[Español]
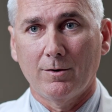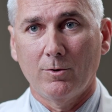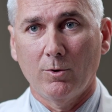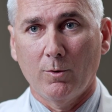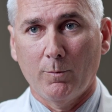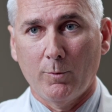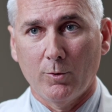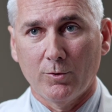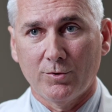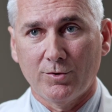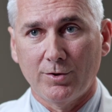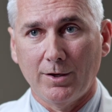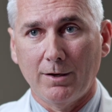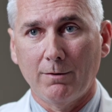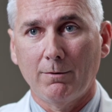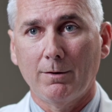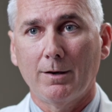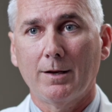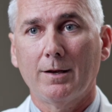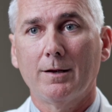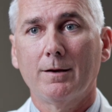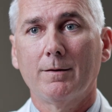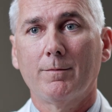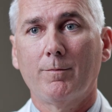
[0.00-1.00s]
lo
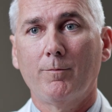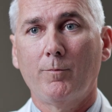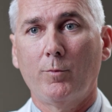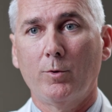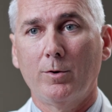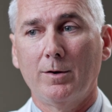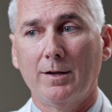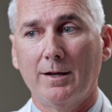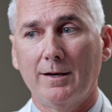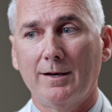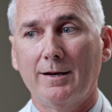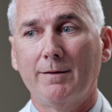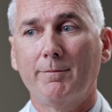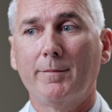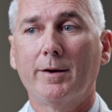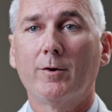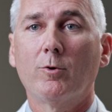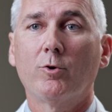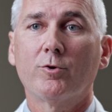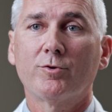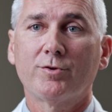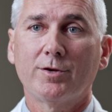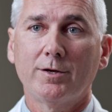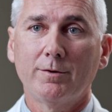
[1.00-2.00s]
posible por darle el
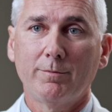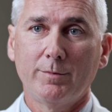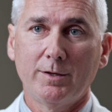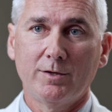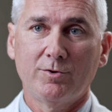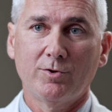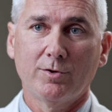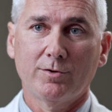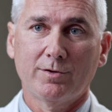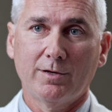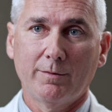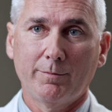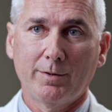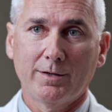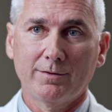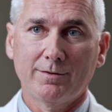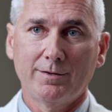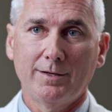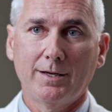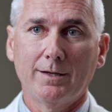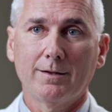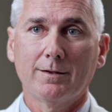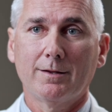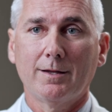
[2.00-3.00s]
mejor servicio a ese
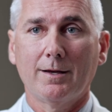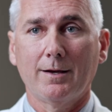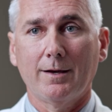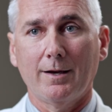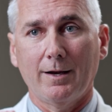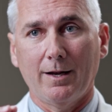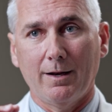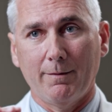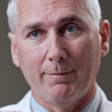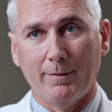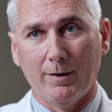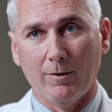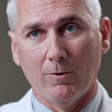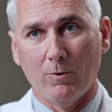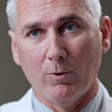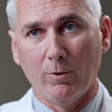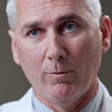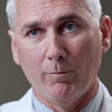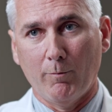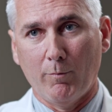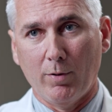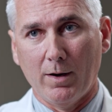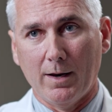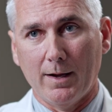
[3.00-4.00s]
paciente, el
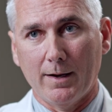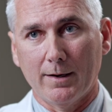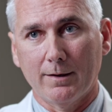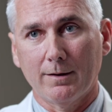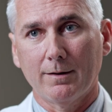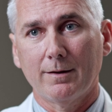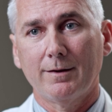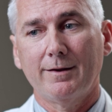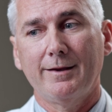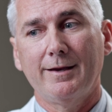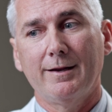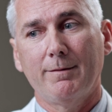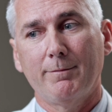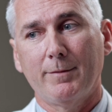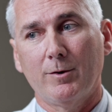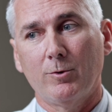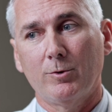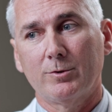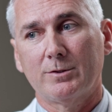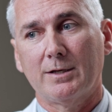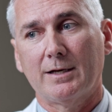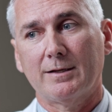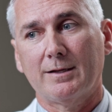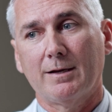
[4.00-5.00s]
mejor plan y el
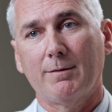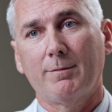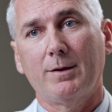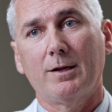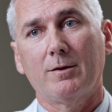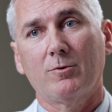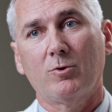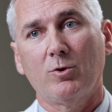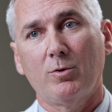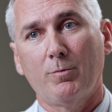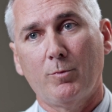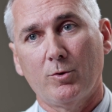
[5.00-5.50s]
mejor tratamiento y